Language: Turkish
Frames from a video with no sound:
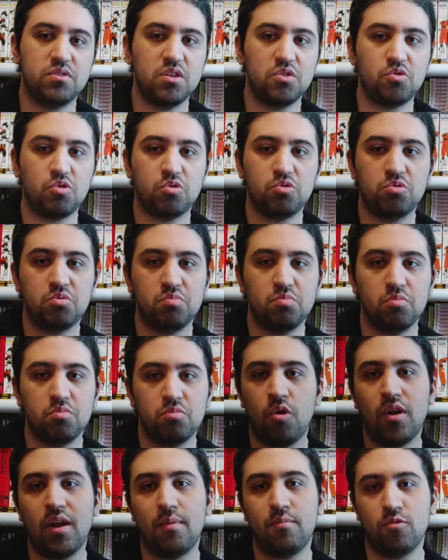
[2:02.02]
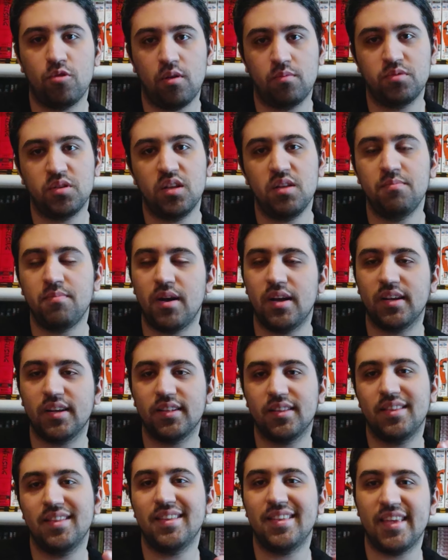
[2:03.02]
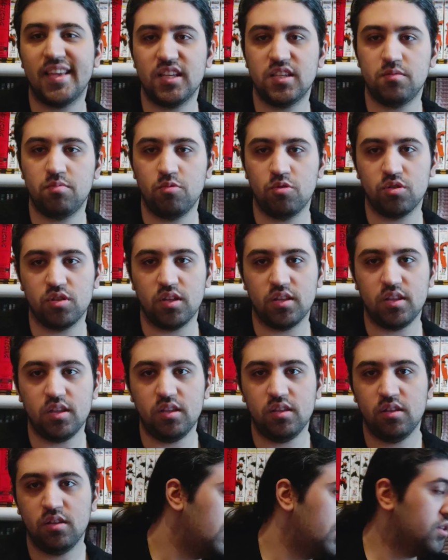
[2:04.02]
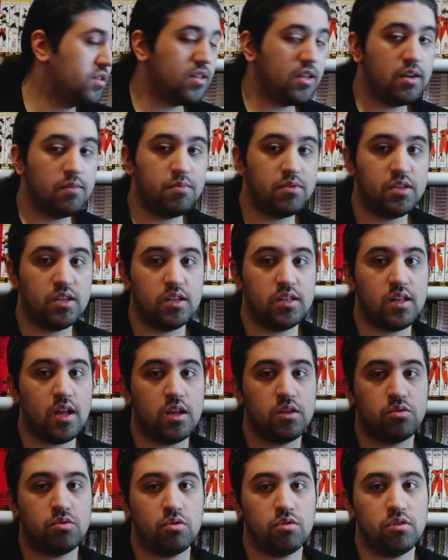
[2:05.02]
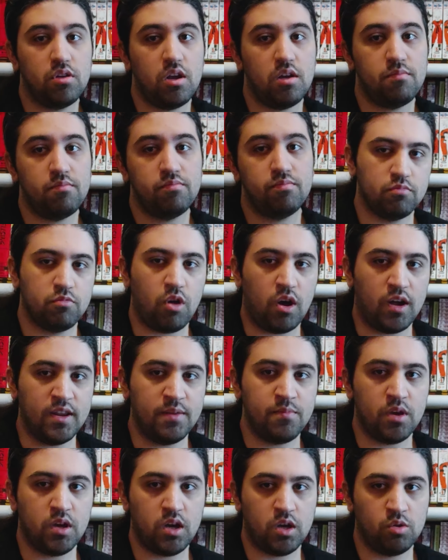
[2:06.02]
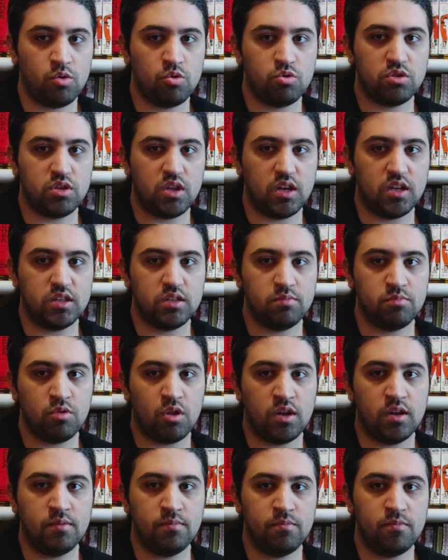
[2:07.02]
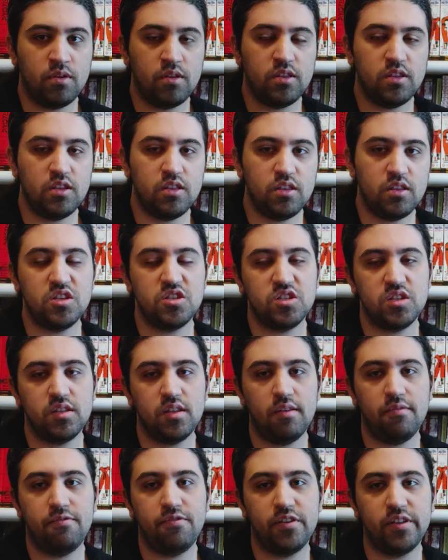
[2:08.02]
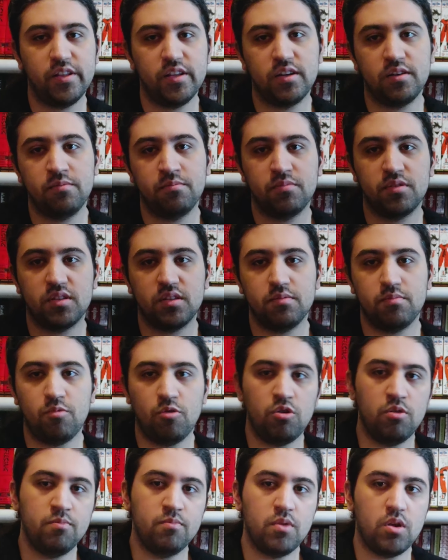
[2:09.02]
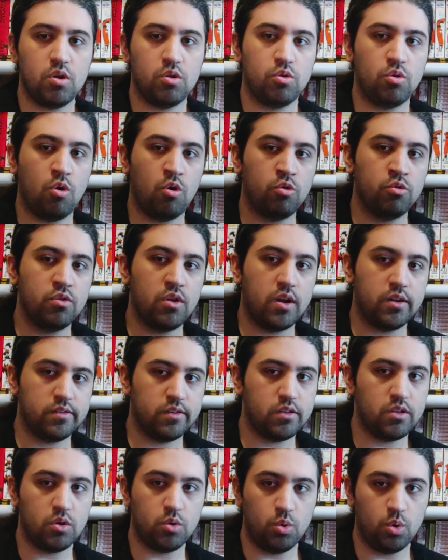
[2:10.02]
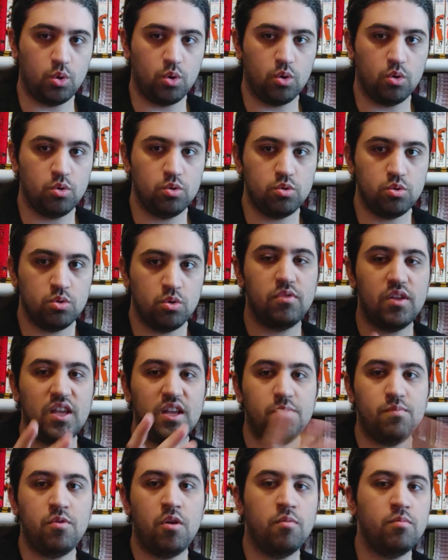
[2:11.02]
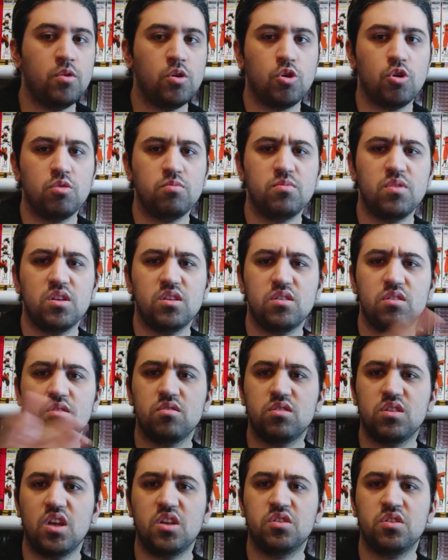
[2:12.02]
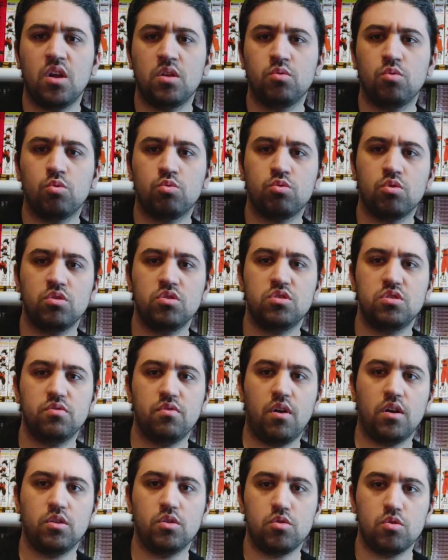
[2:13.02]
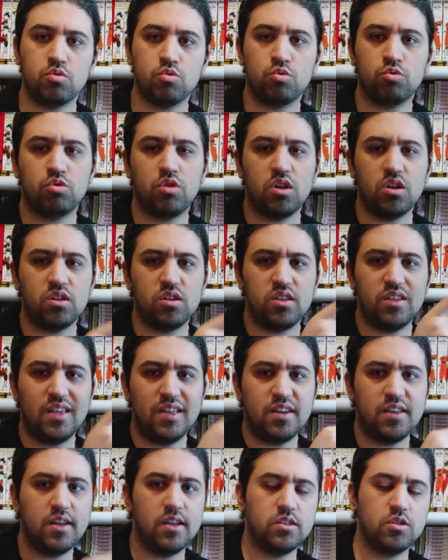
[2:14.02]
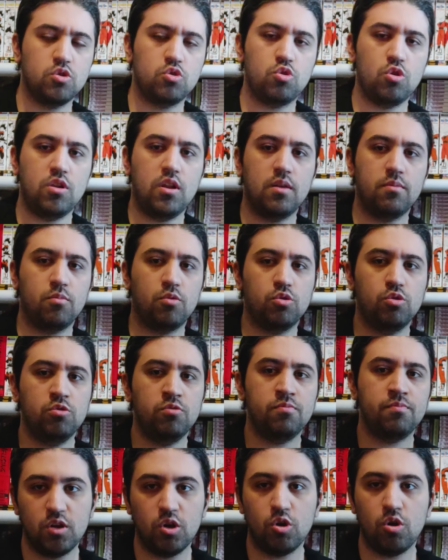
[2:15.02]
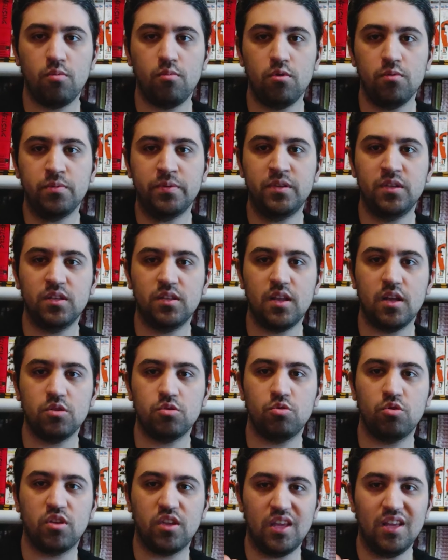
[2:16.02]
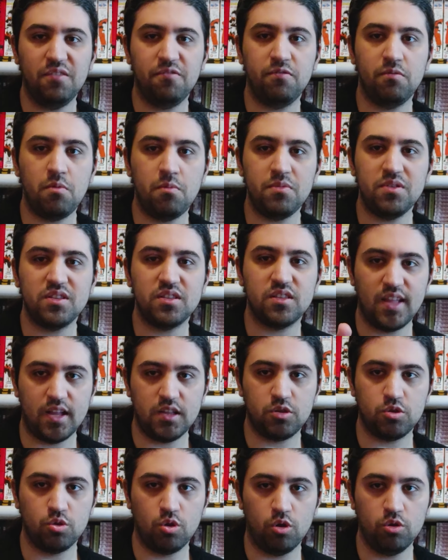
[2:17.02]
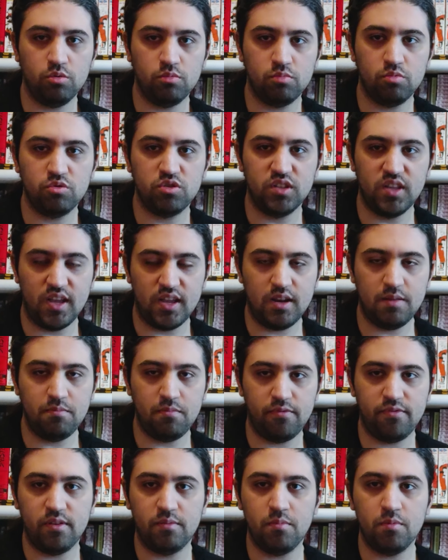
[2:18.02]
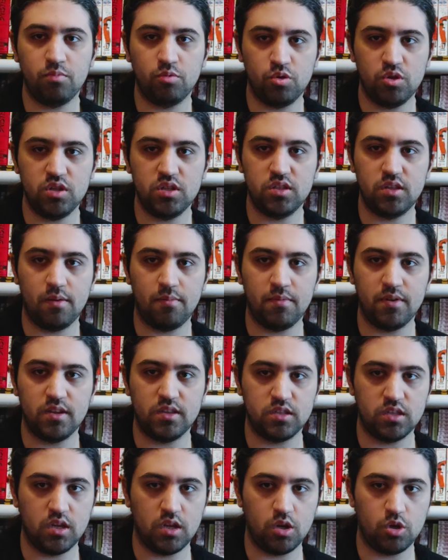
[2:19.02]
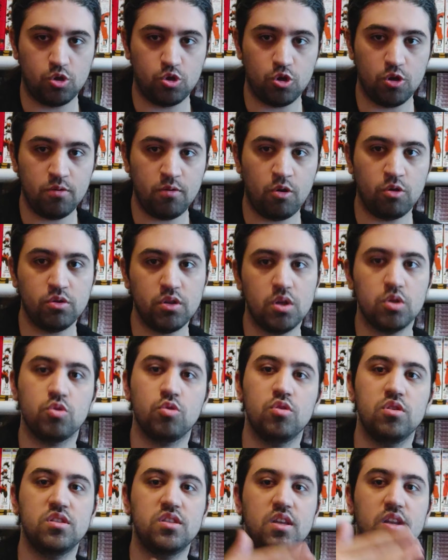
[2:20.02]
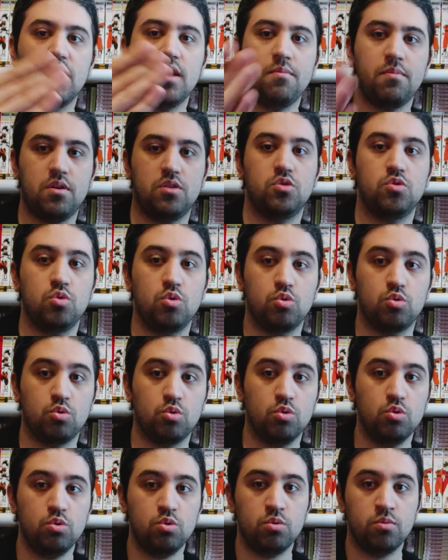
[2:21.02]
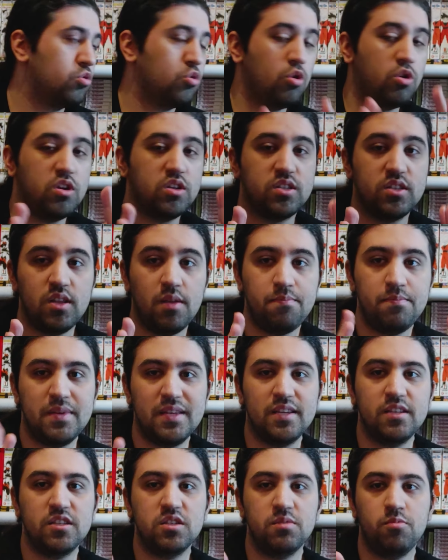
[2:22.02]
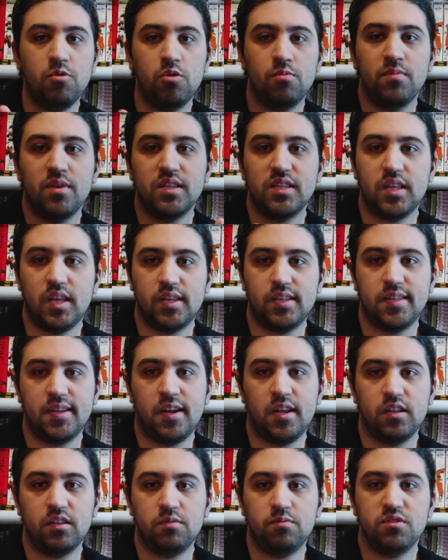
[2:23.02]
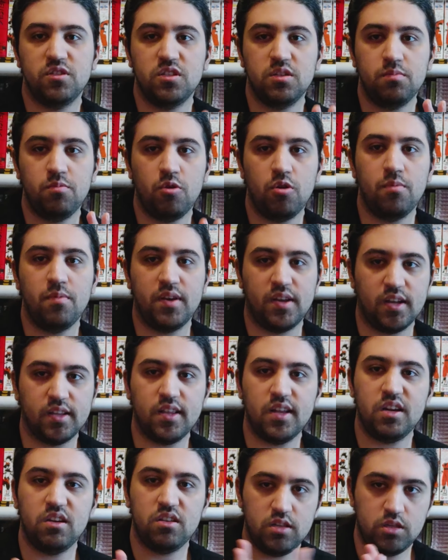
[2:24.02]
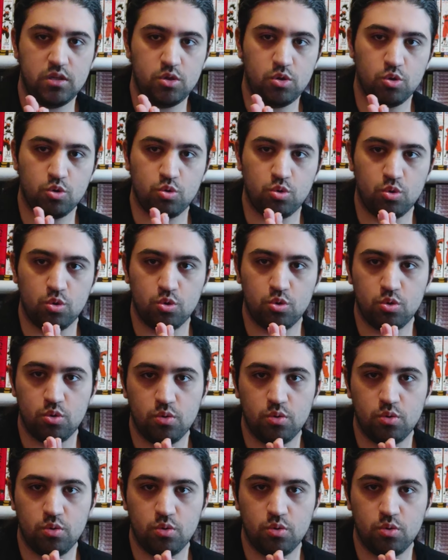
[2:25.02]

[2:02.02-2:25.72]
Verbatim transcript: Bize çok önemli olan bir şey. Mangada da geçmiyor zaten. İlk seri bittikten sonra bu anime kanon serisi. Bunun animenin içinde fillerımsı bölümler alıyor. Onlarda da görüyoruz. İlk bölümde görüp de 80-90 civarda görüyoruz. Orada yeri gelince söylerim onu. Dragon Ball bittikten sonraki ilk filmimiz Dead Zone. Bu Z'nin bir filmi. Bunu izlemeniz gerekiyor. Ondan sonra seriye başlıyorsunuz. Sonrası aslında 1. bölümden 86. bölüme kadar izliyorsunuz.